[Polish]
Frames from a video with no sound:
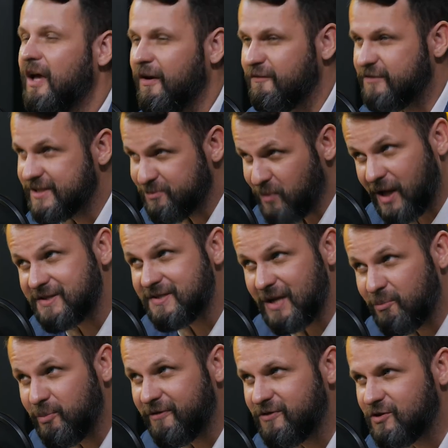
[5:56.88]

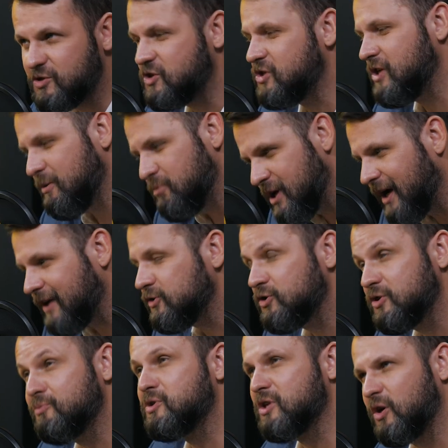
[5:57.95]
wzmacnia pewność siebie, a to
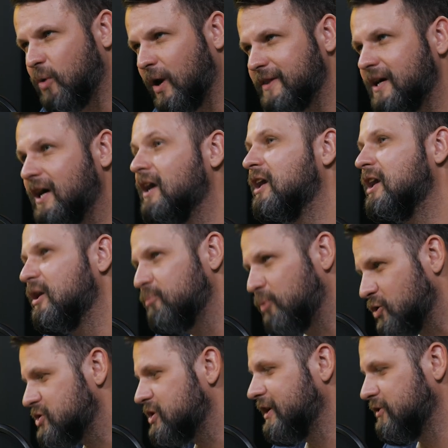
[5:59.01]
się przekłada
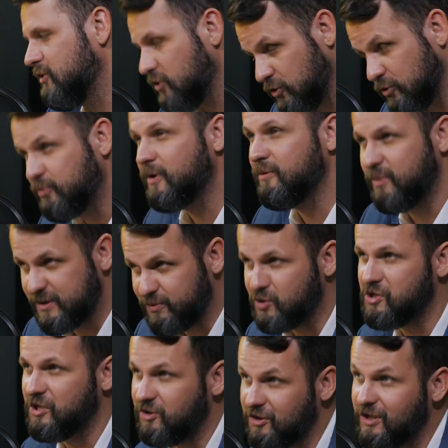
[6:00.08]
pośrednio lub
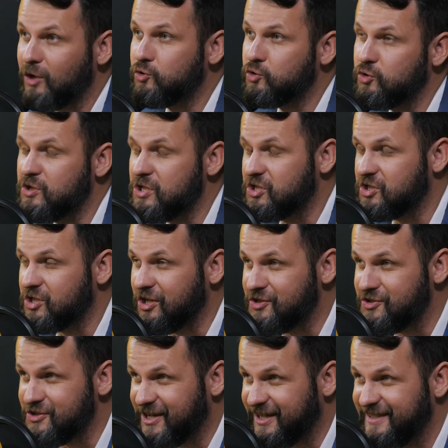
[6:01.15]
bezpośrednio na odczucie
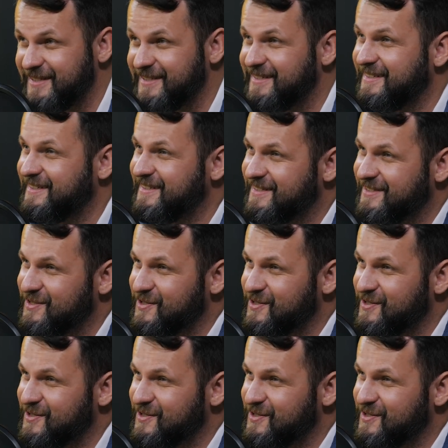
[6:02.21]
szczęścia. Bo w dużej mierze